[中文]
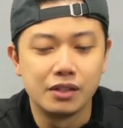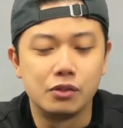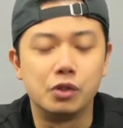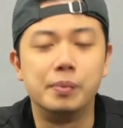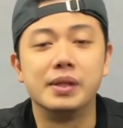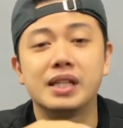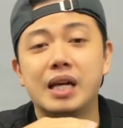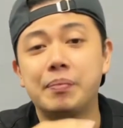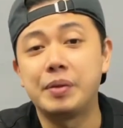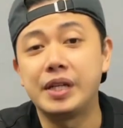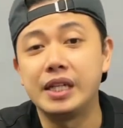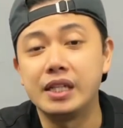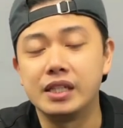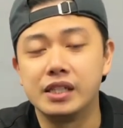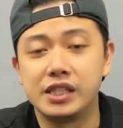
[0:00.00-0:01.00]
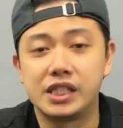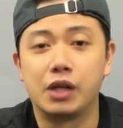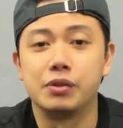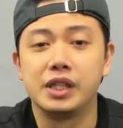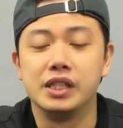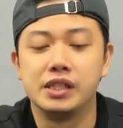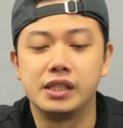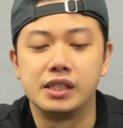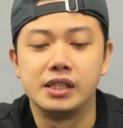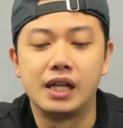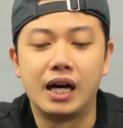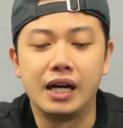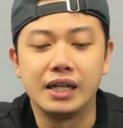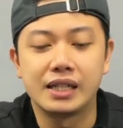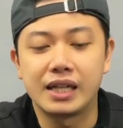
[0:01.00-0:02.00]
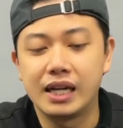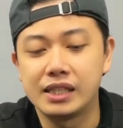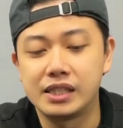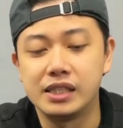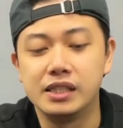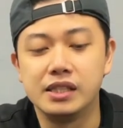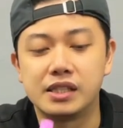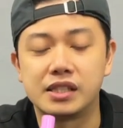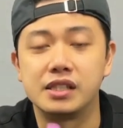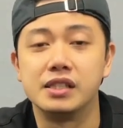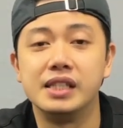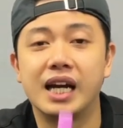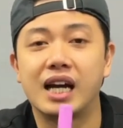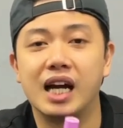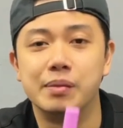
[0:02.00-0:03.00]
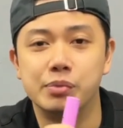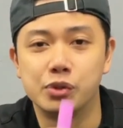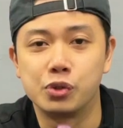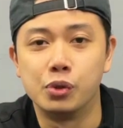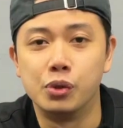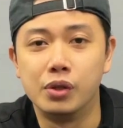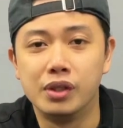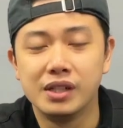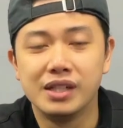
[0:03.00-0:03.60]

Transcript: 我们那批的小电池啊，应该是质量还不错，